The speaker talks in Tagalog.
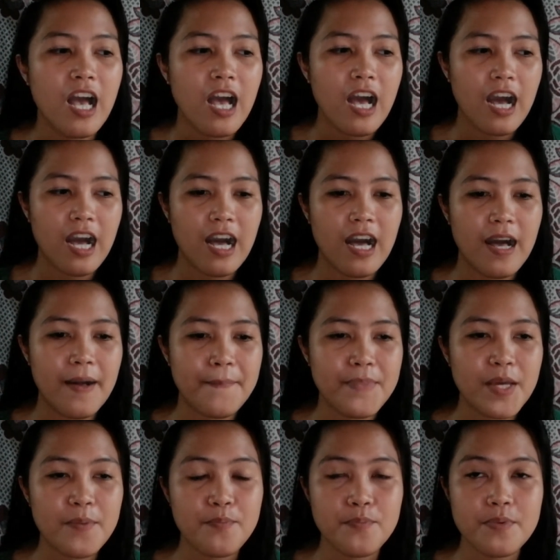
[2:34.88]
um, nag,
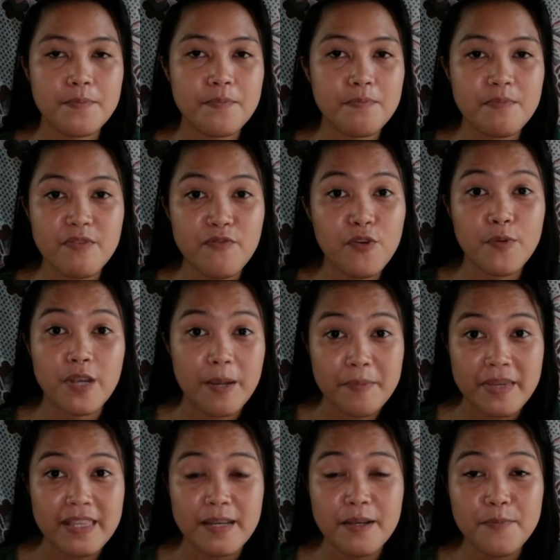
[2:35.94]
before kami
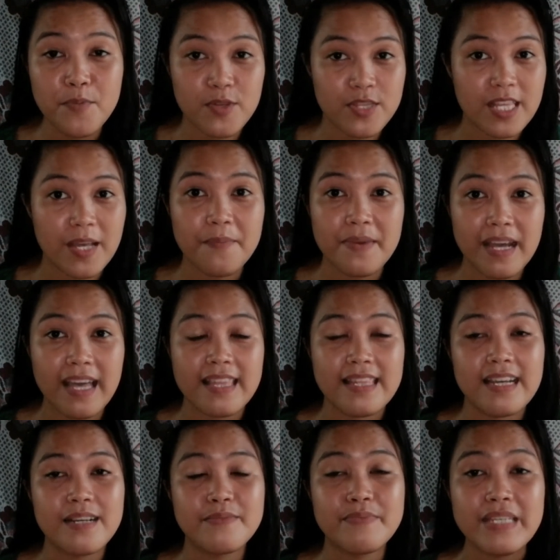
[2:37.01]
nag-put up nga ng
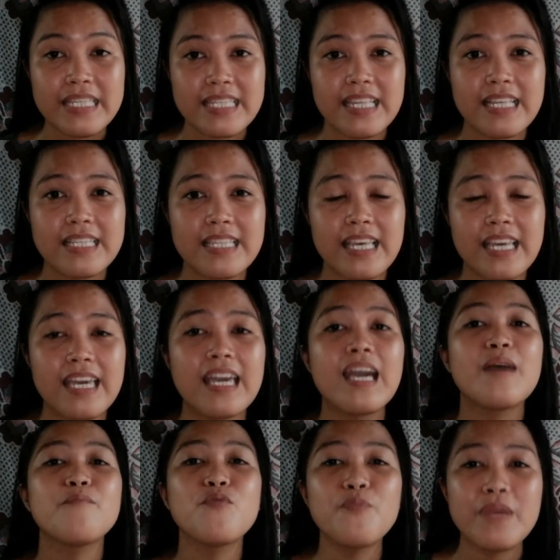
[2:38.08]
business, eh,
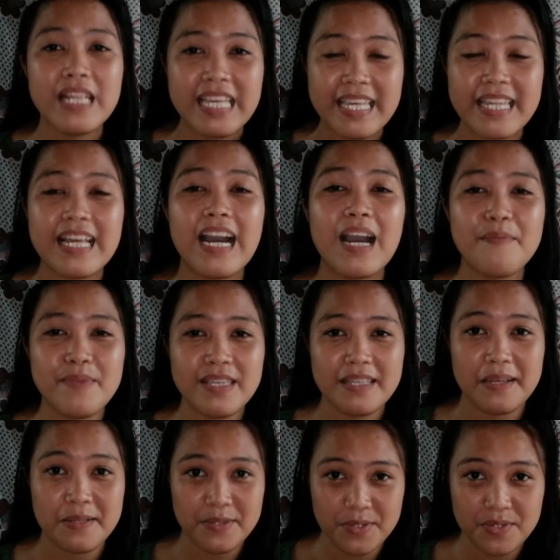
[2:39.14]
bumili na kami ng
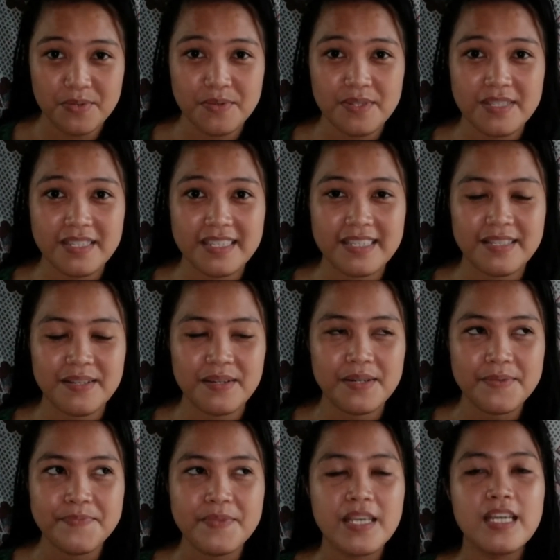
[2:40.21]
tools, no?
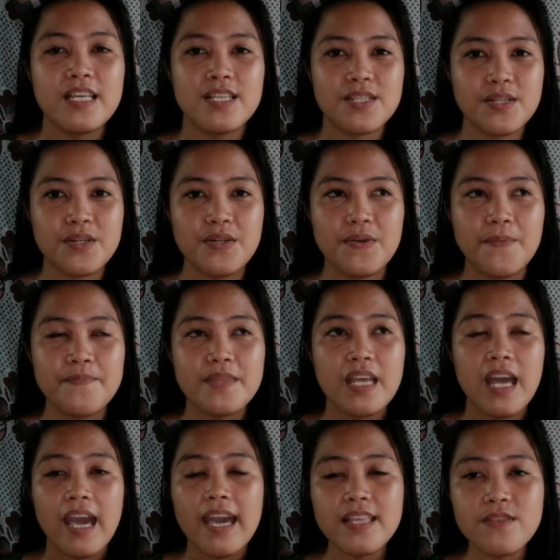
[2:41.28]
So,
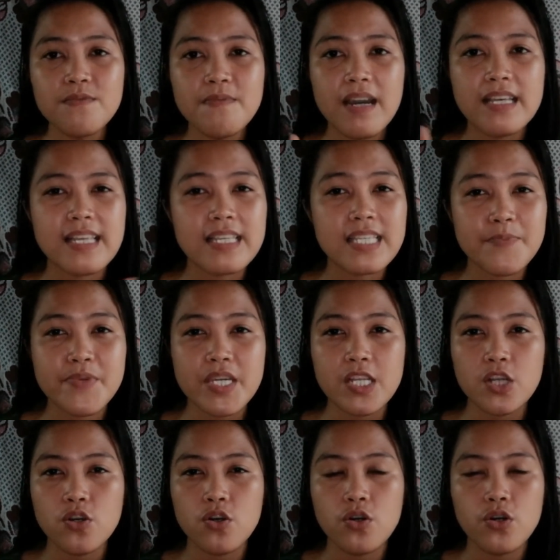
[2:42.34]
eto mga sasabihin
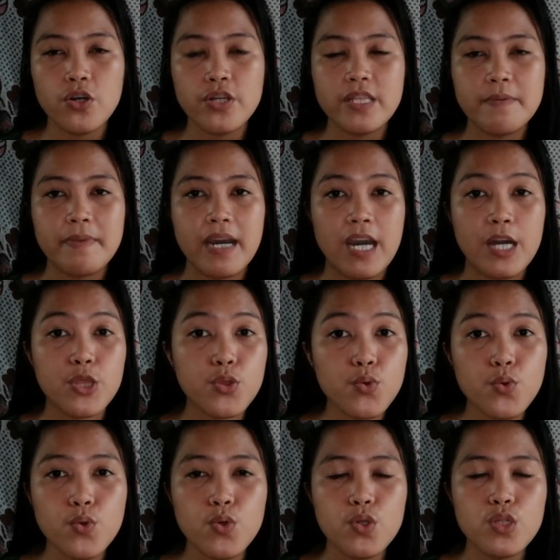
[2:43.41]
ko ng mga
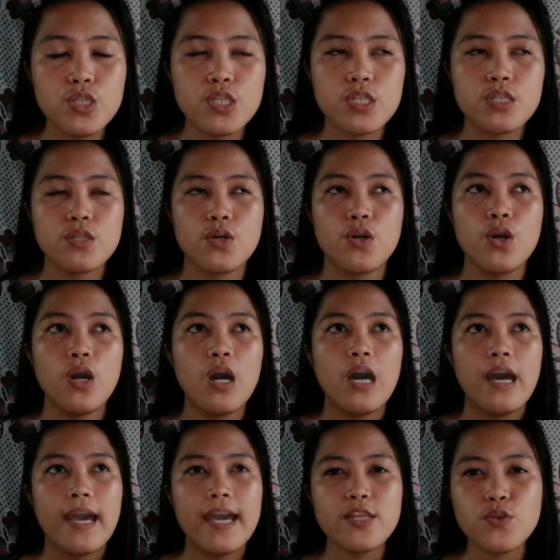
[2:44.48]
tools, no?
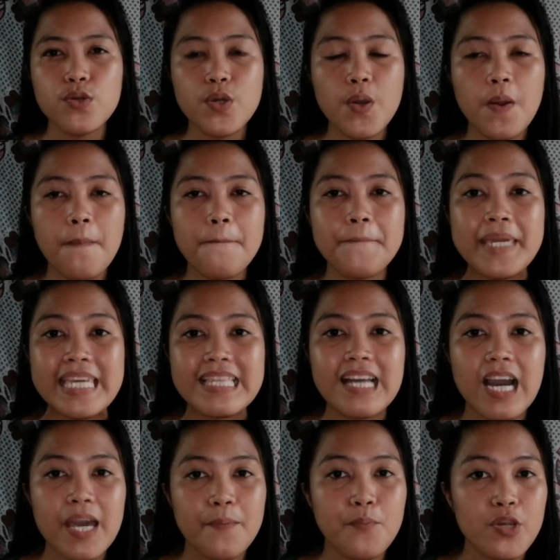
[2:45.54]
Ito yung
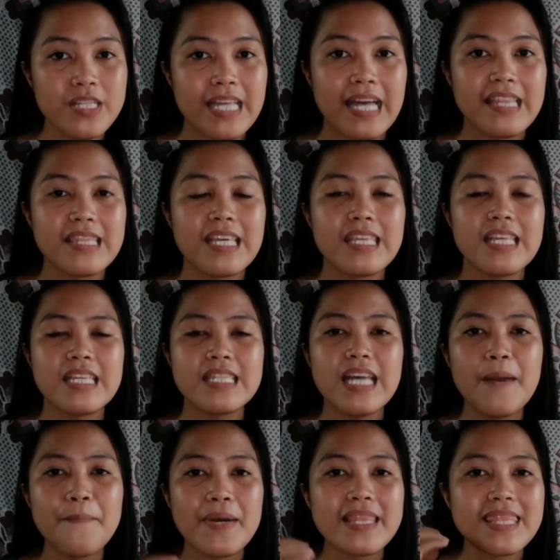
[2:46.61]
pinaka-importante na
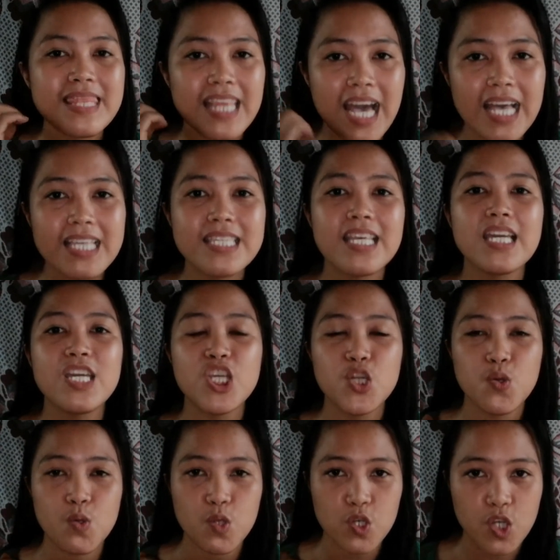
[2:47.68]
dapat nasa inyong
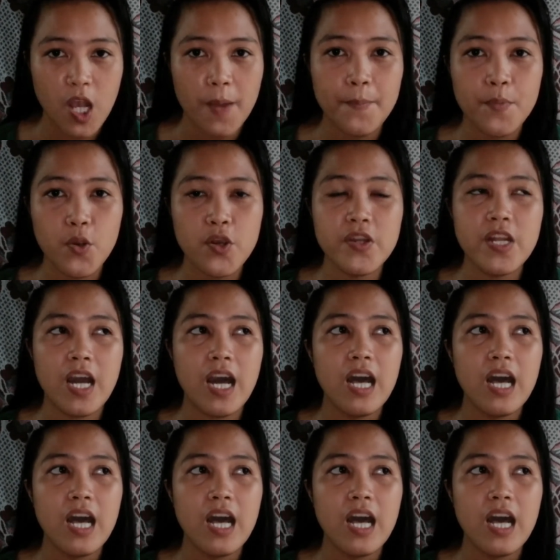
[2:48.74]
shop or na